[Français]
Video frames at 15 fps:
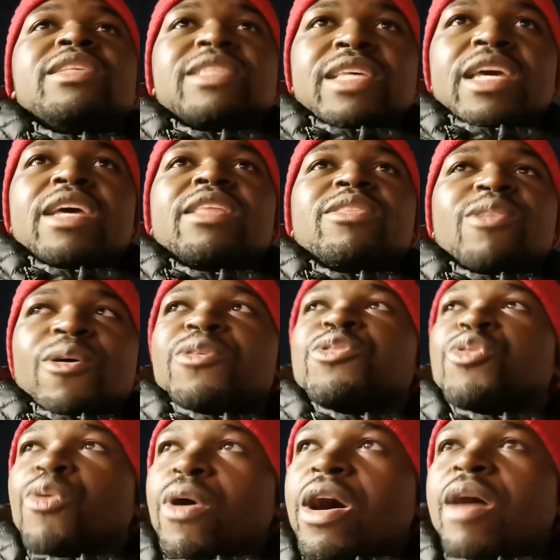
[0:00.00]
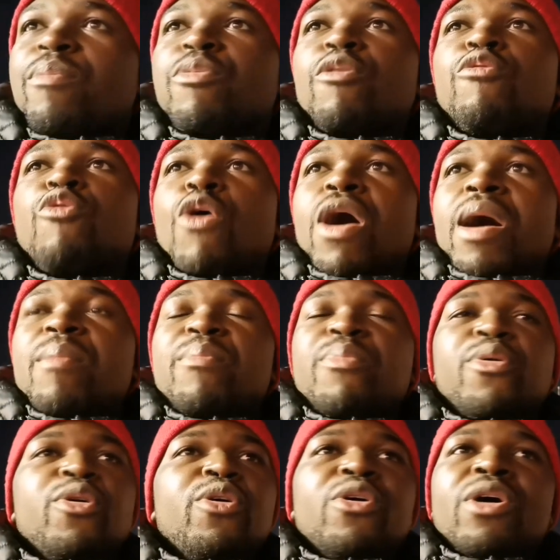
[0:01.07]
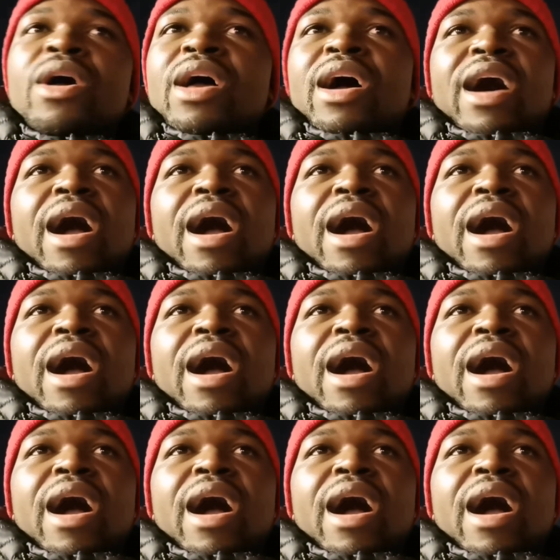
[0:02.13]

cet endroit pour voir un peu